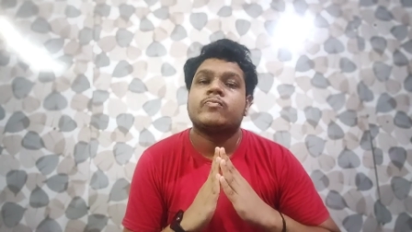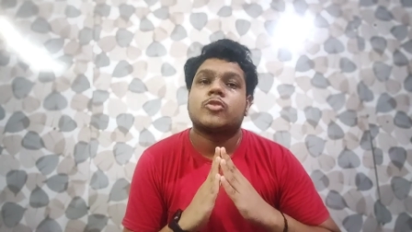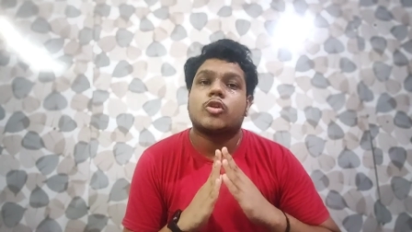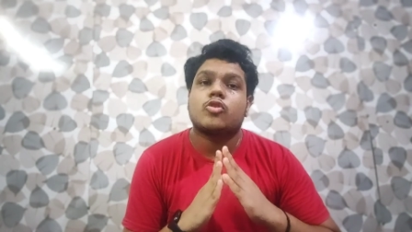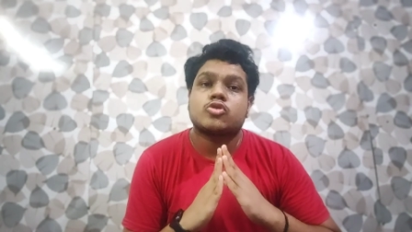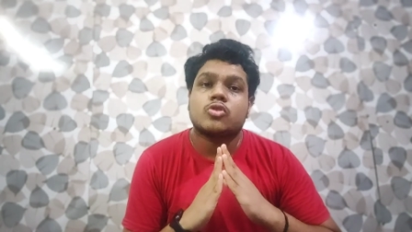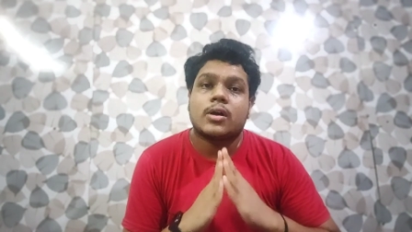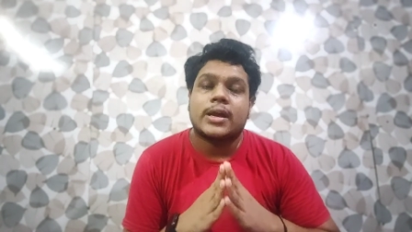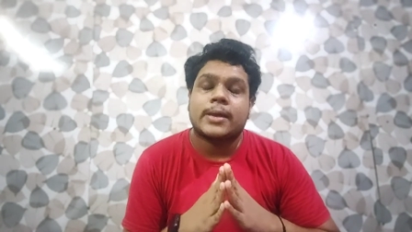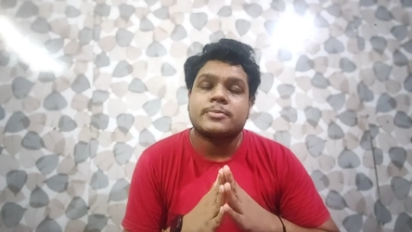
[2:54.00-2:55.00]
तो दोस्तों अगर
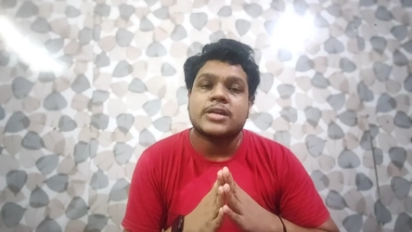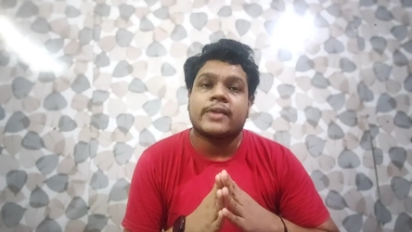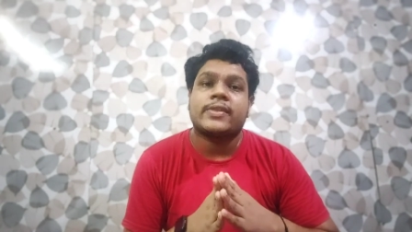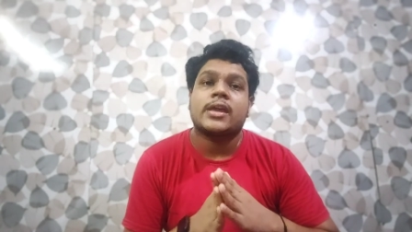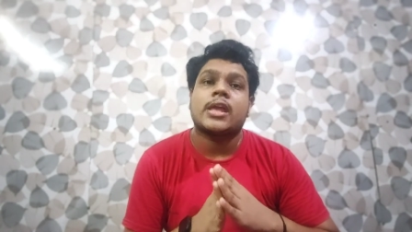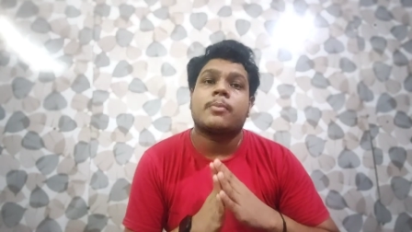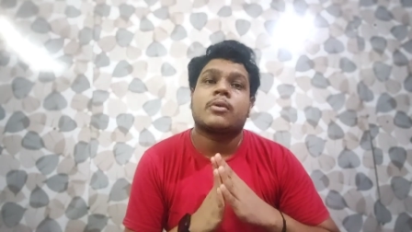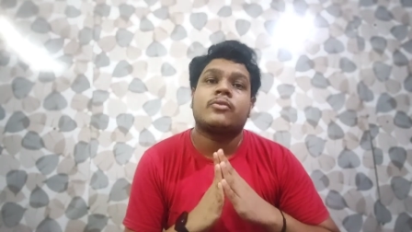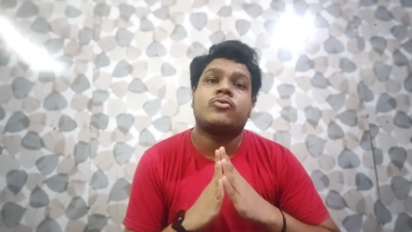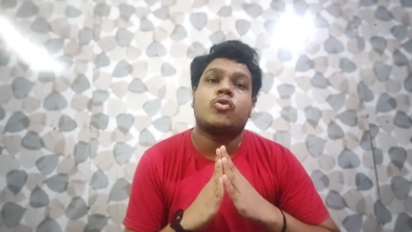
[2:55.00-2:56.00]
आप चाहते हैं कि आपका
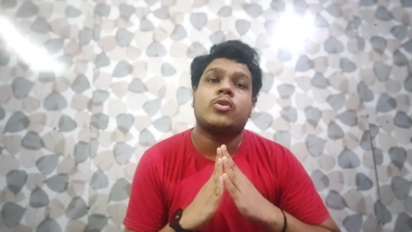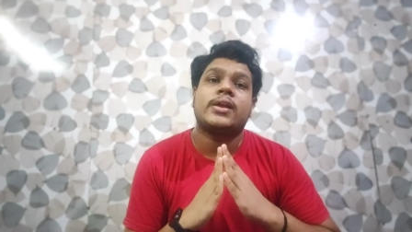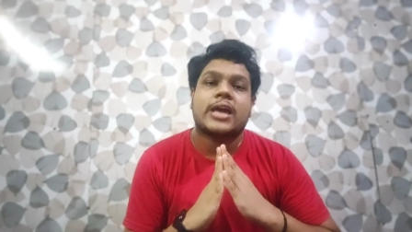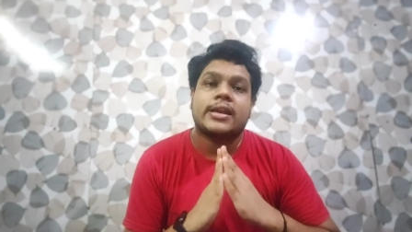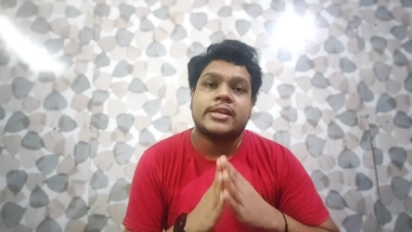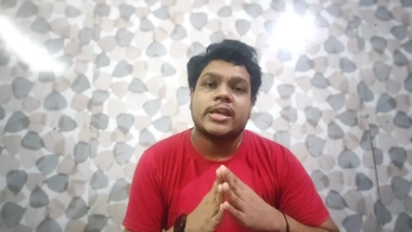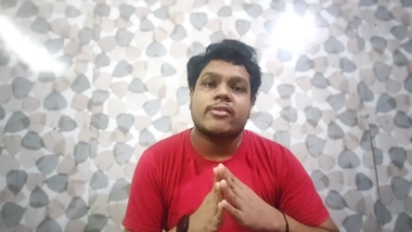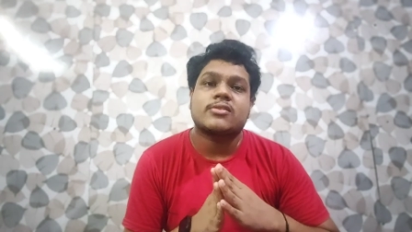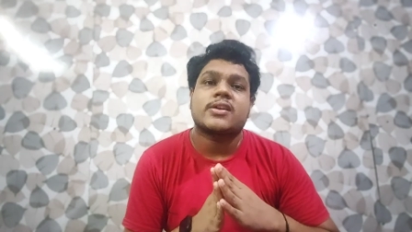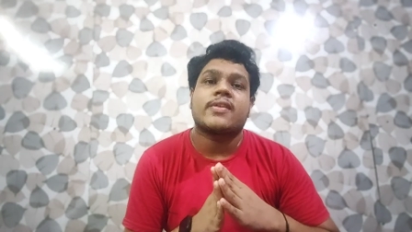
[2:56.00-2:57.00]
फ़ोन चार्जिंग के वक्त
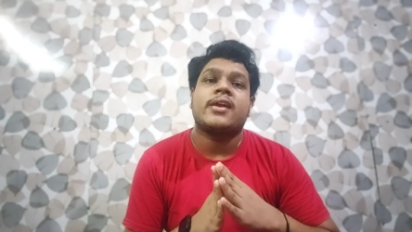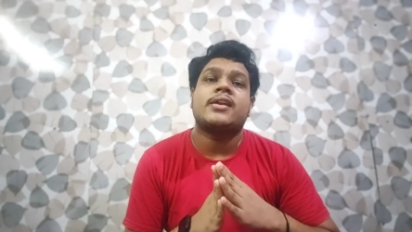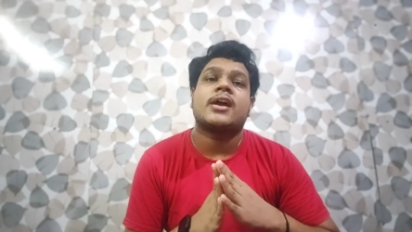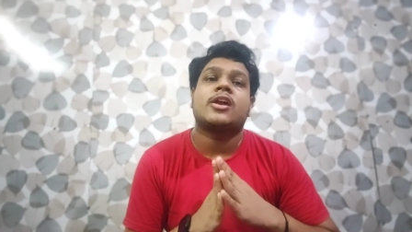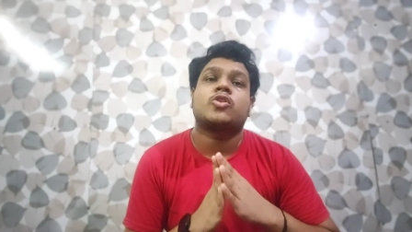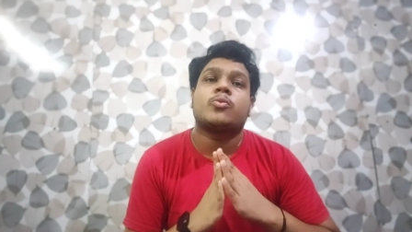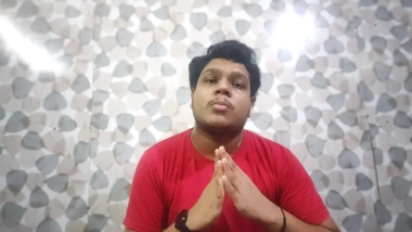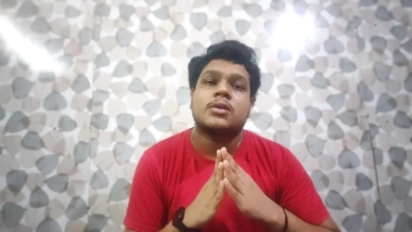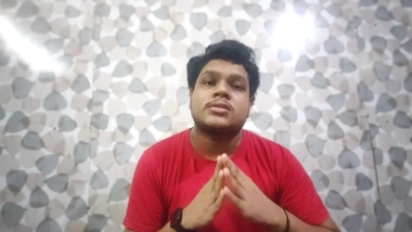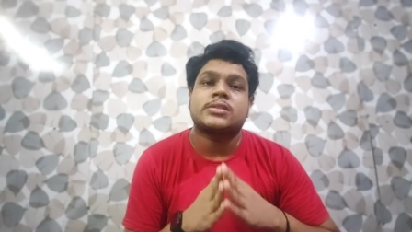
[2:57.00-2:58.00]
ज़्यादा हीट ना करे तो
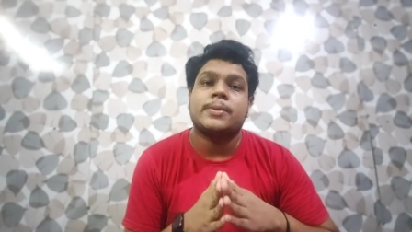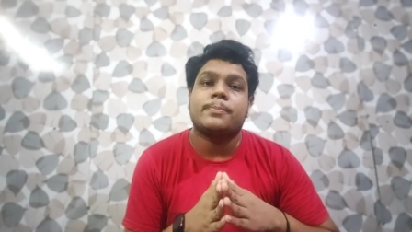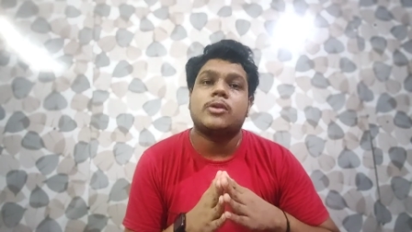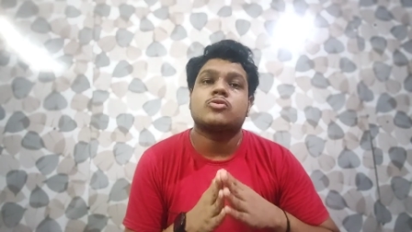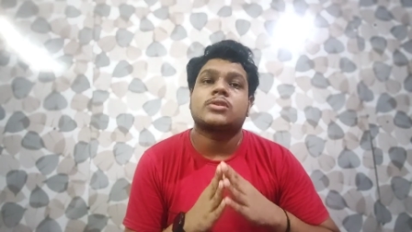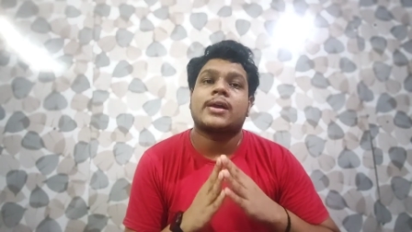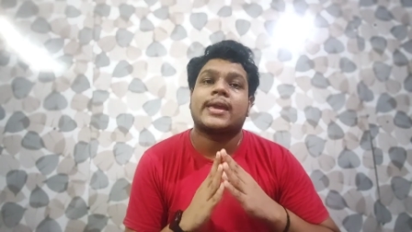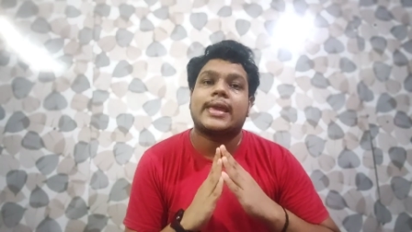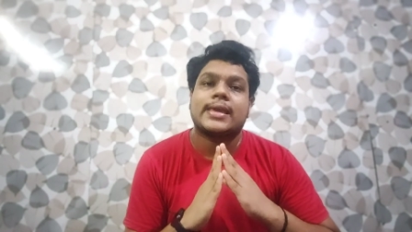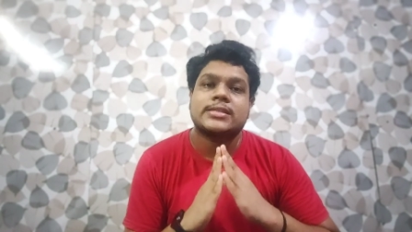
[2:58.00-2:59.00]
बस सिंपली उसका
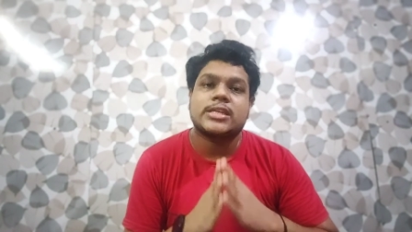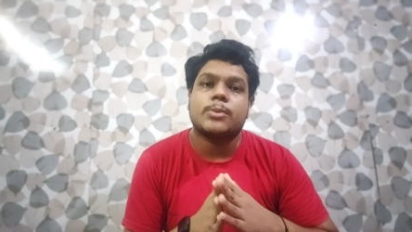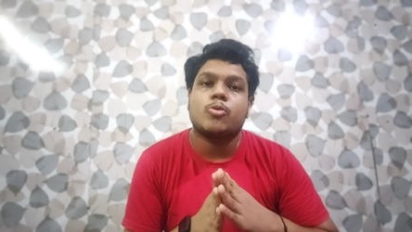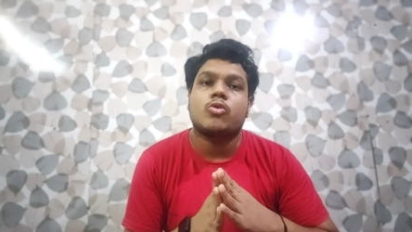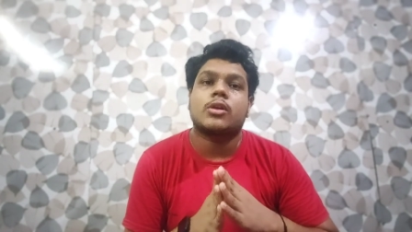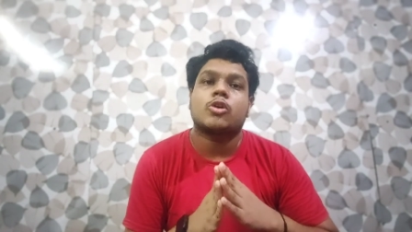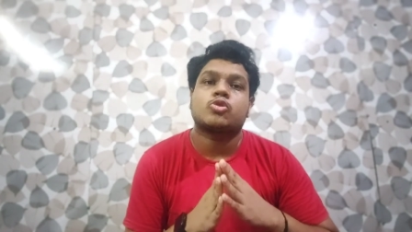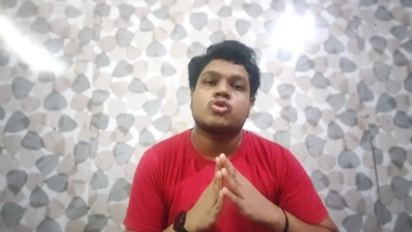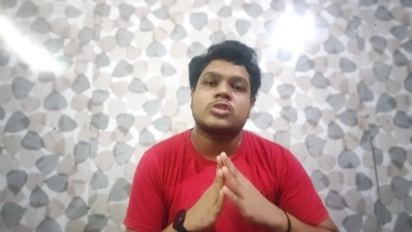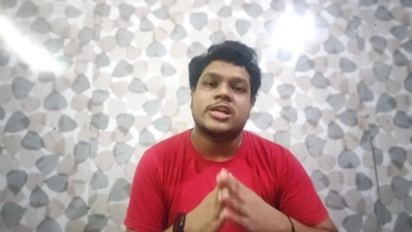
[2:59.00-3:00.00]
केस रिमूव करके उसको
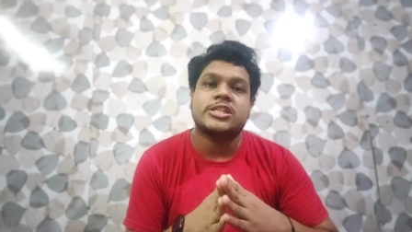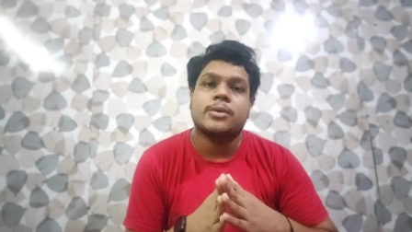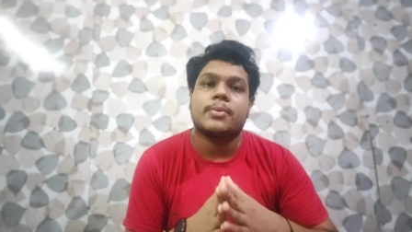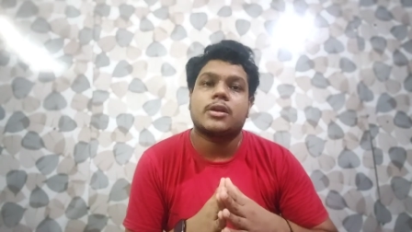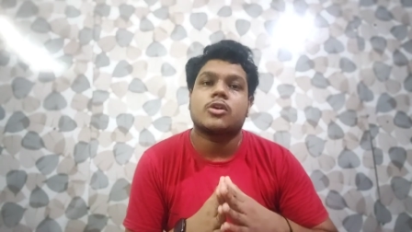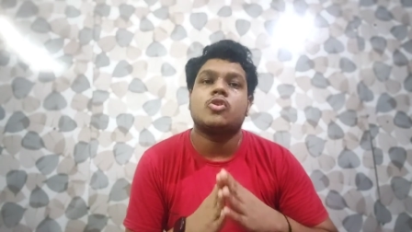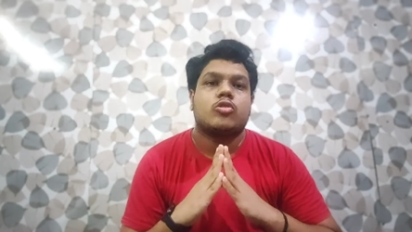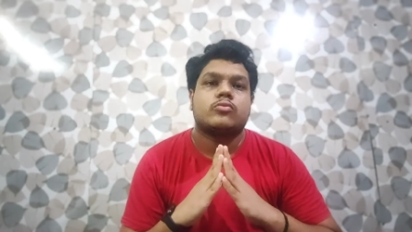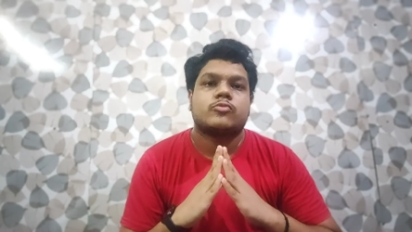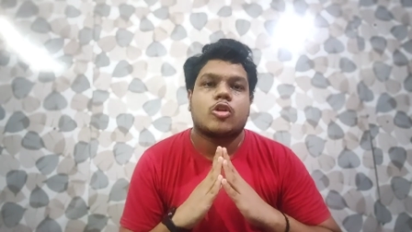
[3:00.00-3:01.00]
चार्जिंग पर रख दो
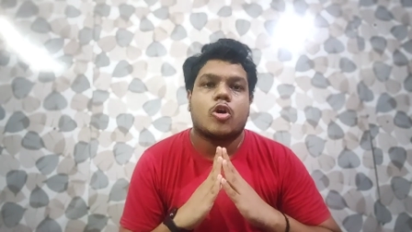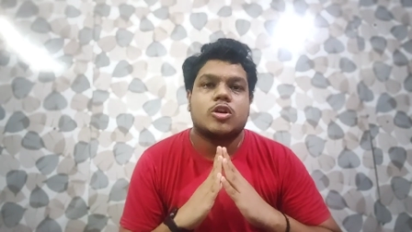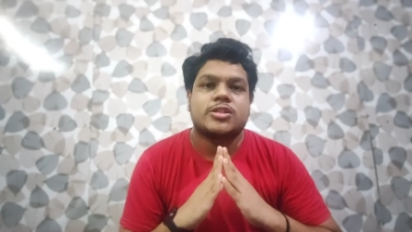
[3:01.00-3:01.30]
और जब